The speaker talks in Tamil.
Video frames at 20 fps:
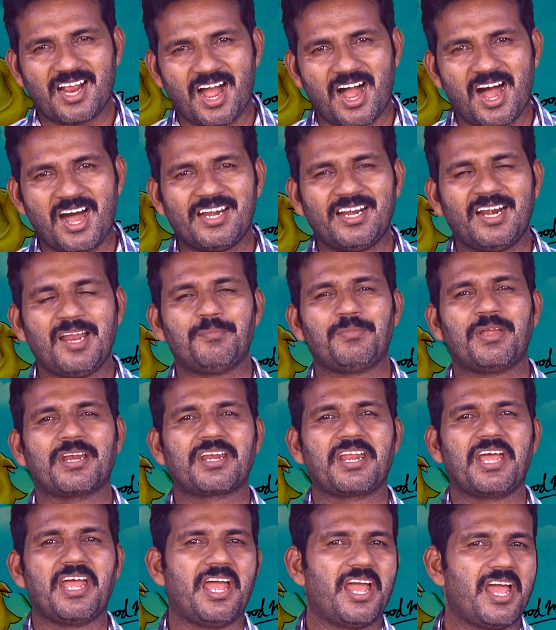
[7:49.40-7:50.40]
காரணம்
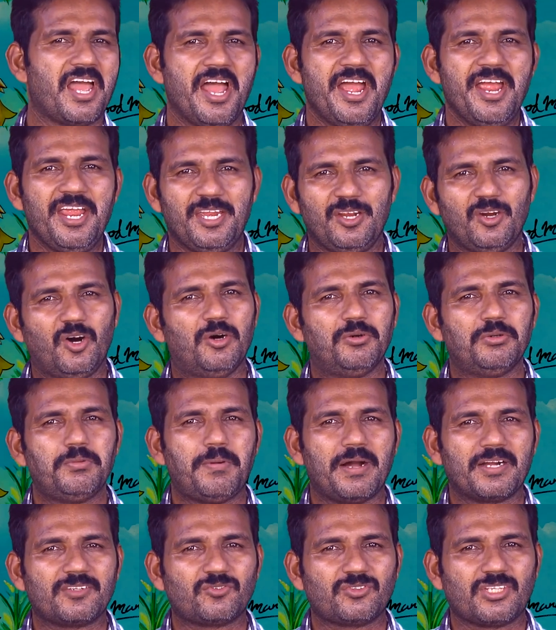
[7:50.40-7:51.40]
என்ன
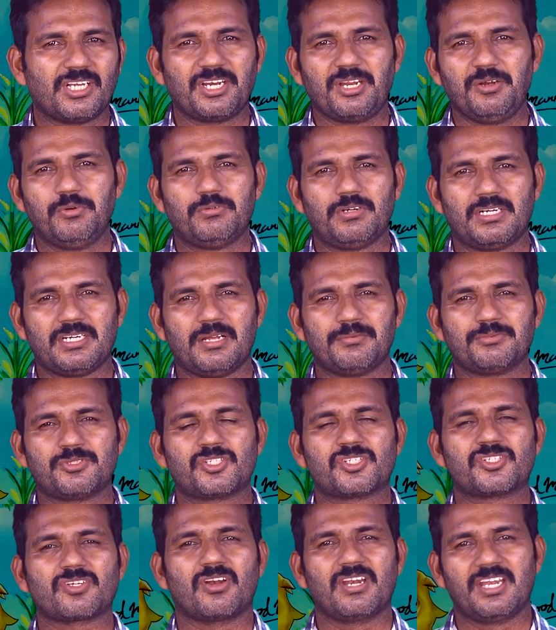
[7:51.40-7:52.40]
யோகபக்தன் யுவனம்
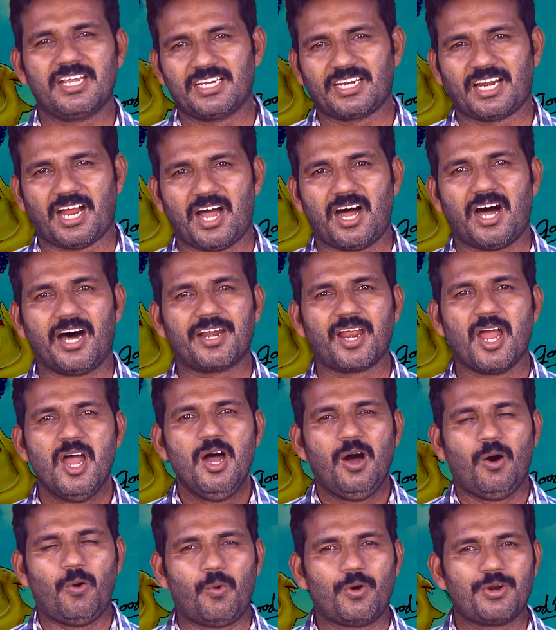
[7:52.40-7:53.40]
சொல்லுகிறார்
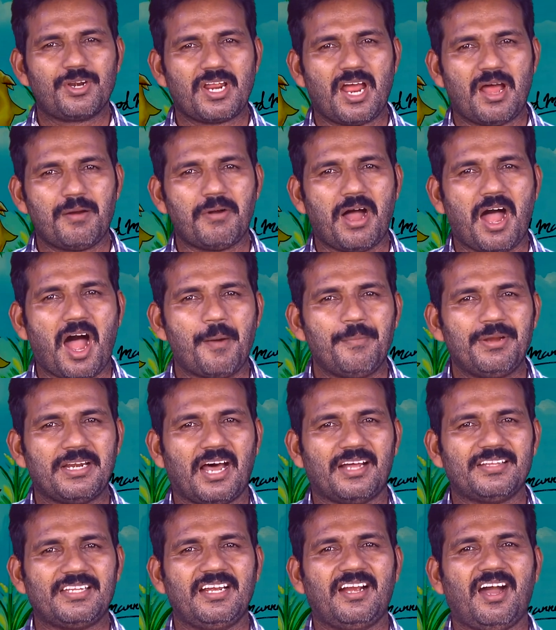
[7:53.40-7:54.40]
ஒன்றாம்
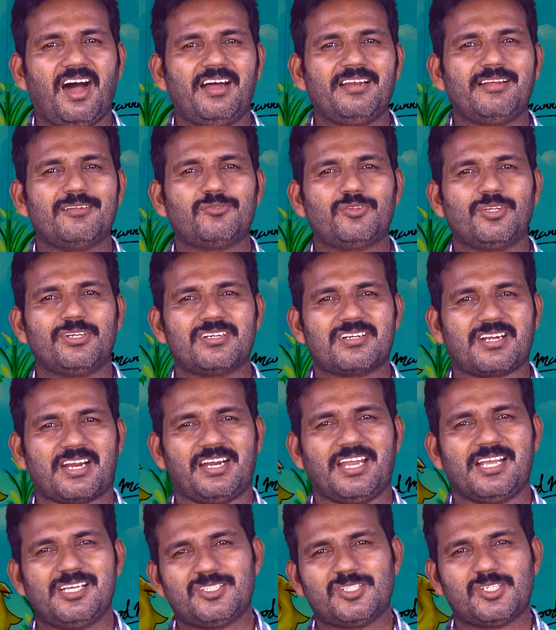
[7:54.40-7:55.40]
அவன் அதிகாரத்தின்
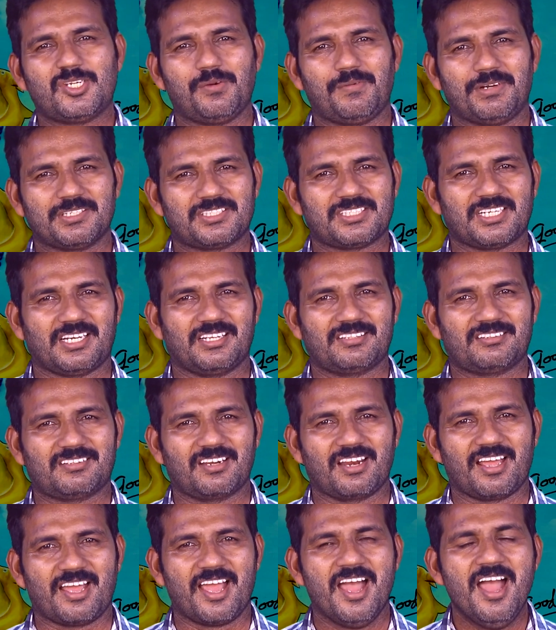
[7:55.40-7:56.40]
கடைசி
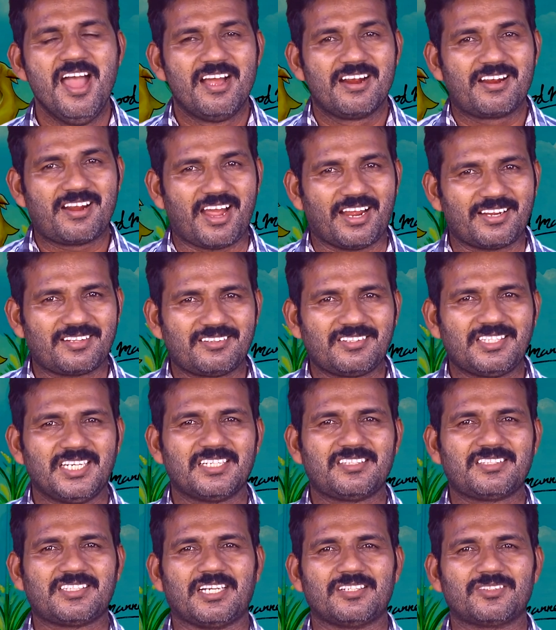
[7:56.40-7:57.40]
வசனத்தில்
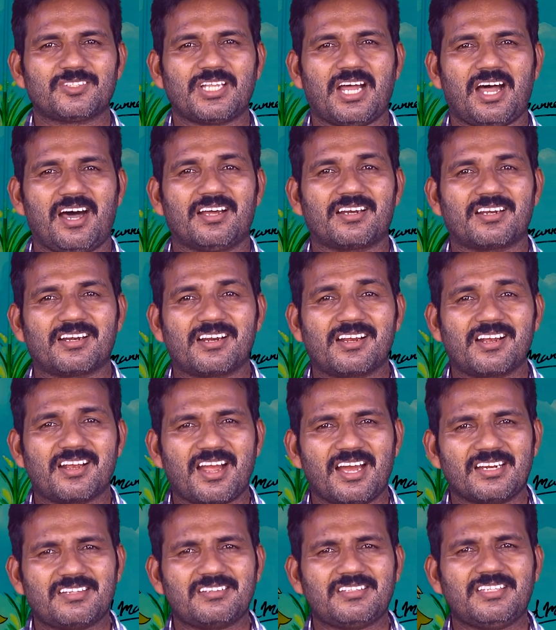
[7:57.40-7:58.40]
கத்த தந்தார்
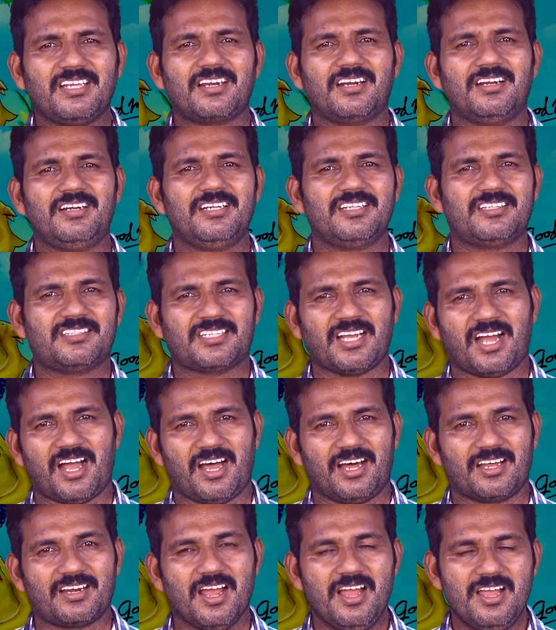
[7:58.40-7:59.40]
கத்தர்
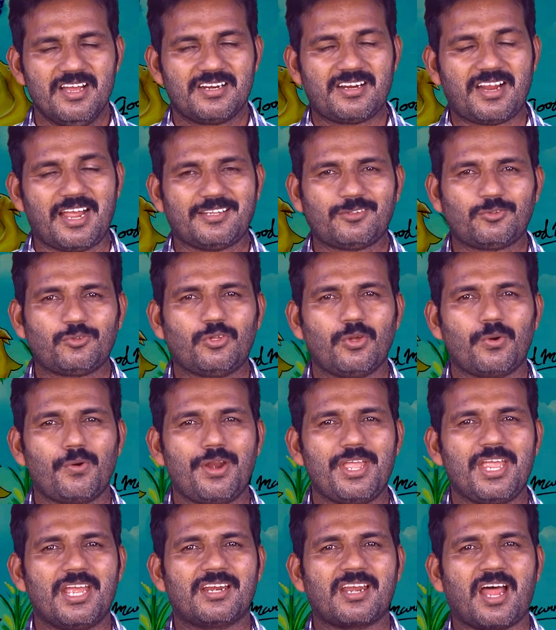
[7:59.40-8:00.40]
எடுத்தார்
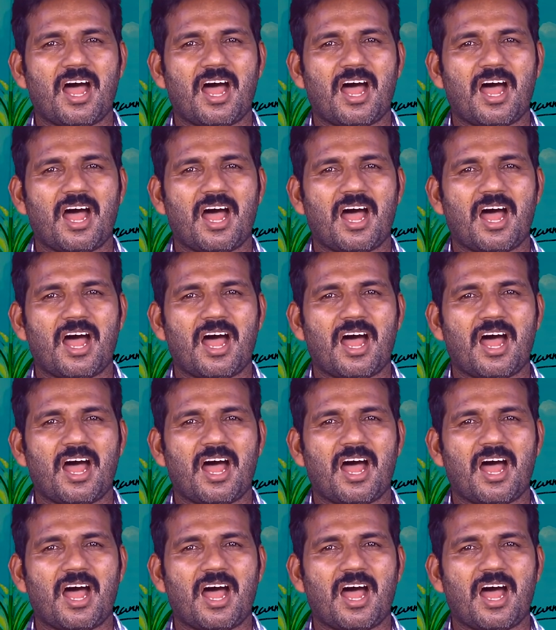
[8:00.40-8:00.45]
கத்தருடைய